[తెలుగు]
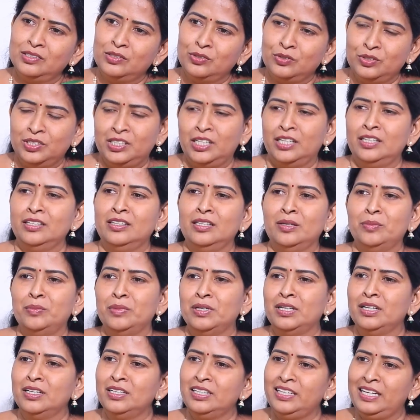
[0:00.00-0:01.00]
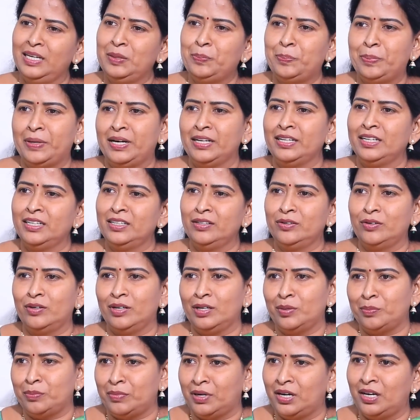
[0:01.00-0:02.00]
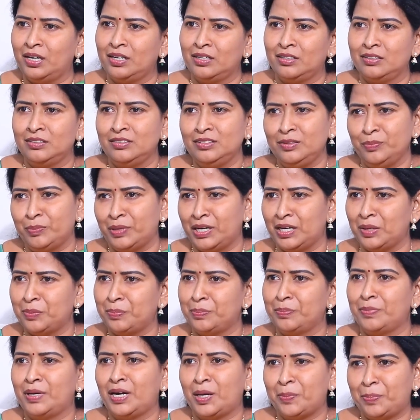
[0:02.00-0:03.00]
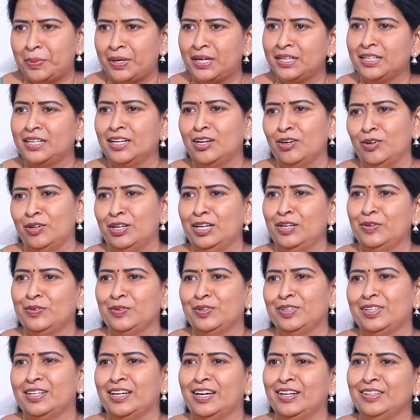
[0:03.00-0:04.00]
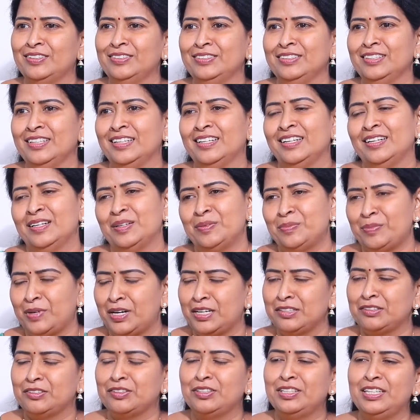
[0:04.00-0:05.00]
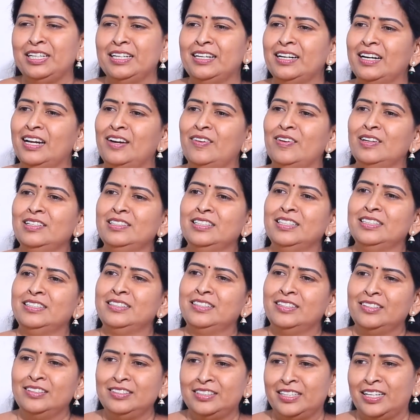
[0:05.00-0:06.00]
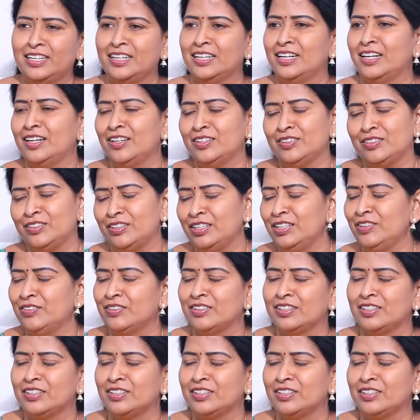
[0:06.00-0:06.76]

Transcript: సుచరితమ్మ గారు ఏ పార్టీ కూడా మారరు మన మా పార్టీలోనే ఉంటారు మాతోనే ట్రావెల్ చేస్తారు జగన్ అన్నతోనే